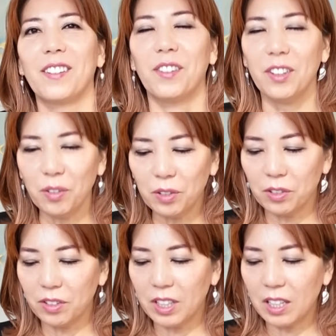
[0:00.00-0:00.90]
これを
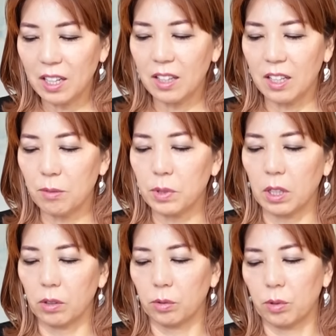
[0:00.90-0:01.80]
望んでいたんだみた
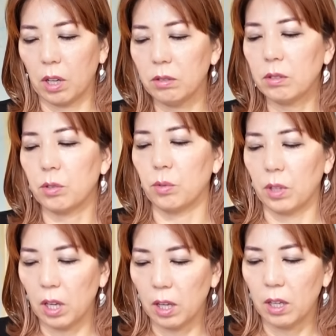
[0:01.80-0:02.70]
いなことがあるんでしょう
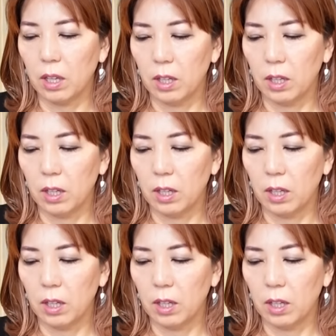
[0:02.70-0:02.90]
ね。